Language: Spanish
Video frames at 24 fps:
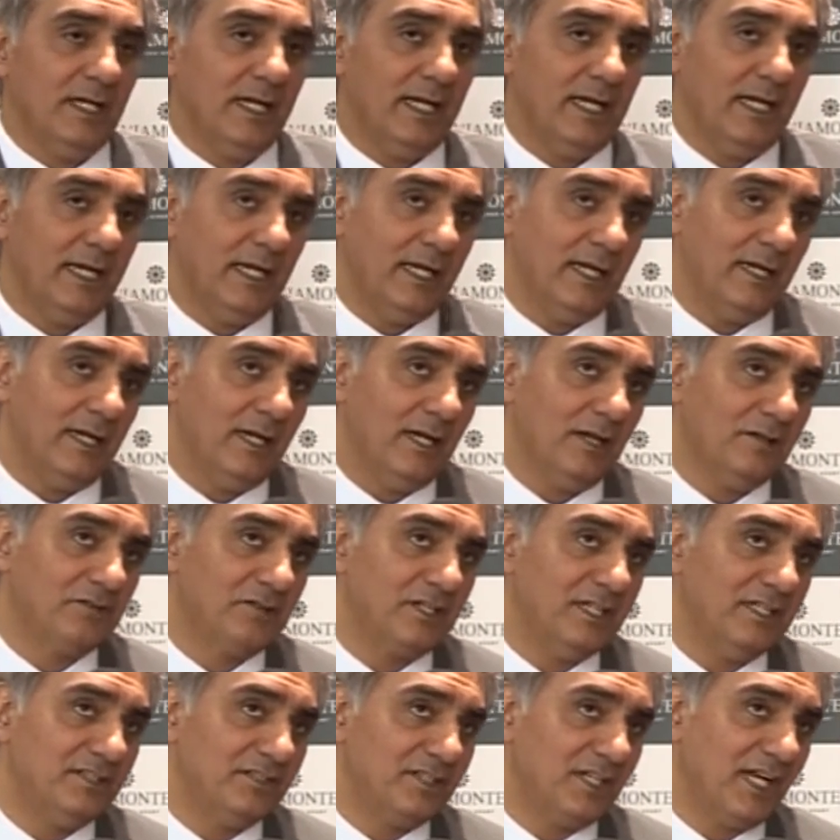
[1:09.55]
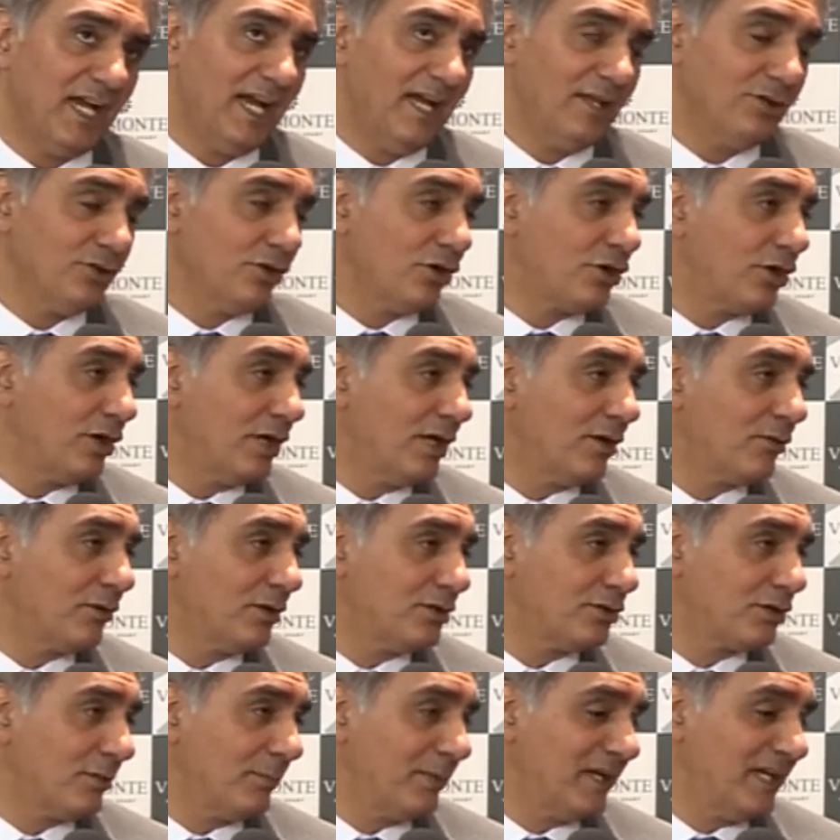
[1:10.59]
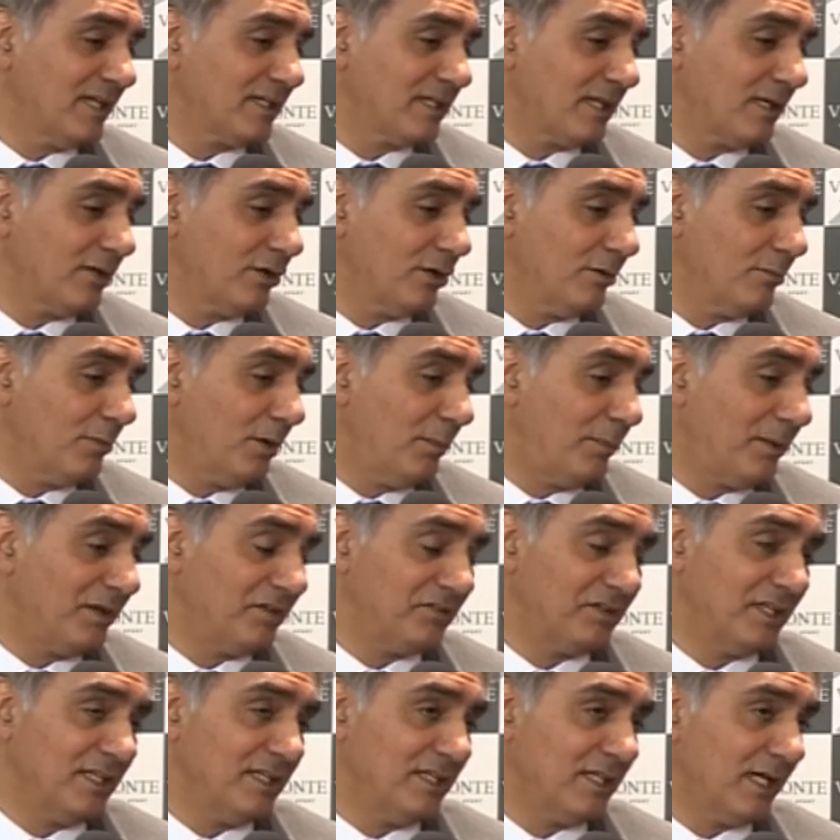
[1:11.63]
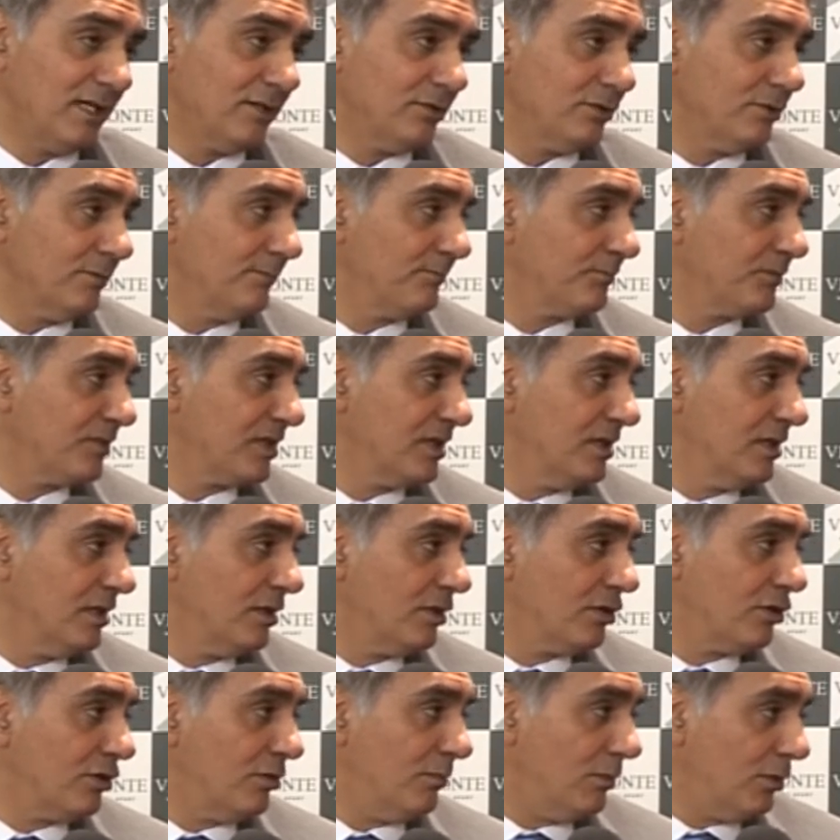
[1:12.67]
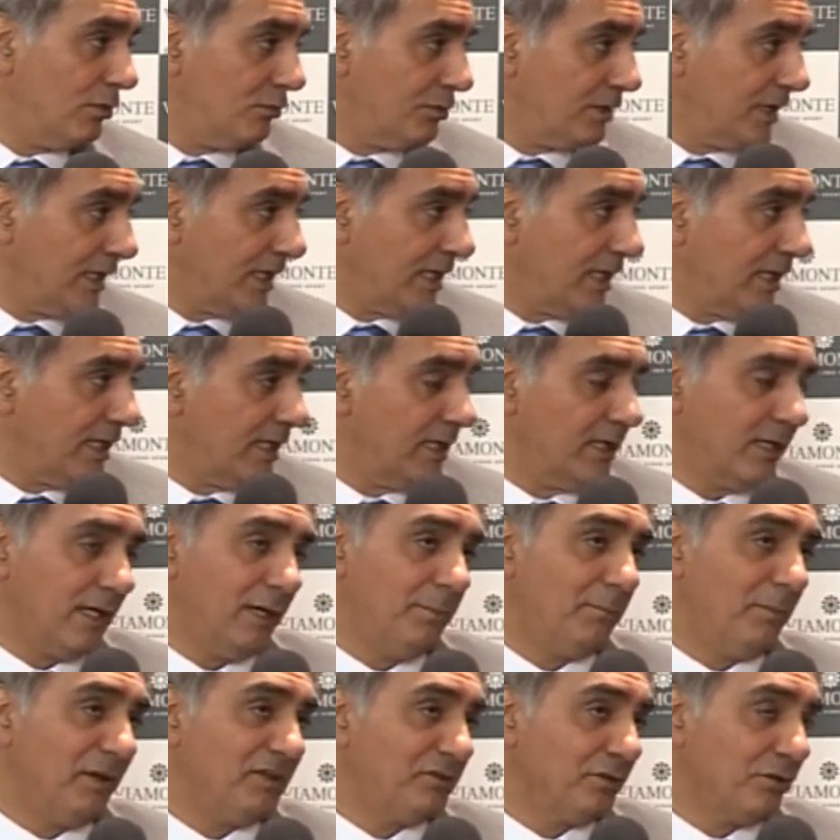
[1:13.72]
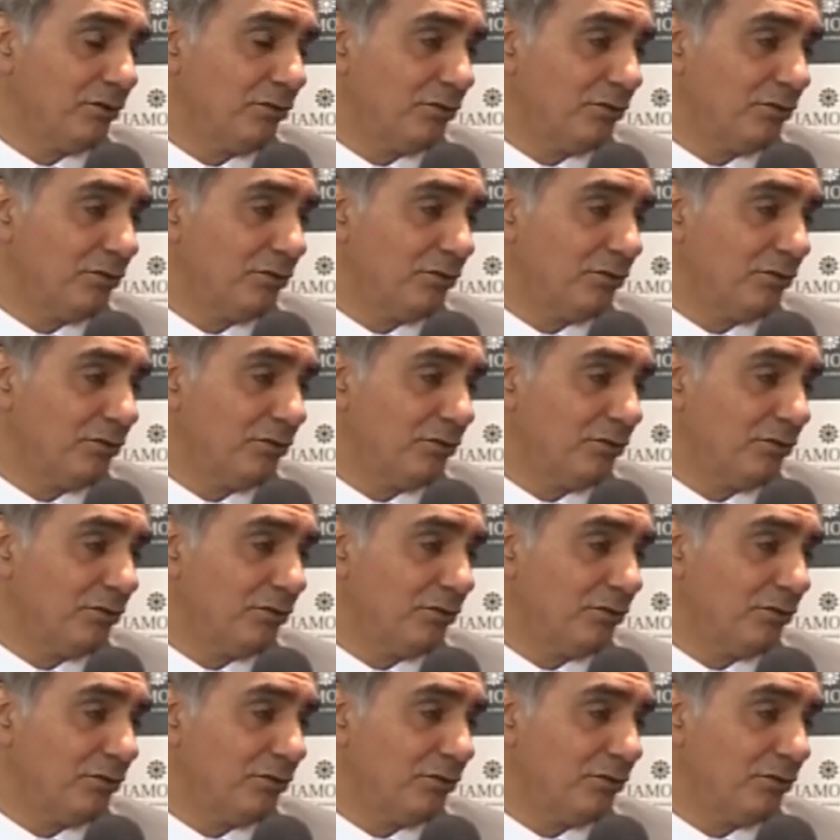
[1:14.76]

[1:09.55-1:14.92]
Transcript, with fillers: eh, hace tres años con Encuentro Pirata nos hemos presentado como un espacio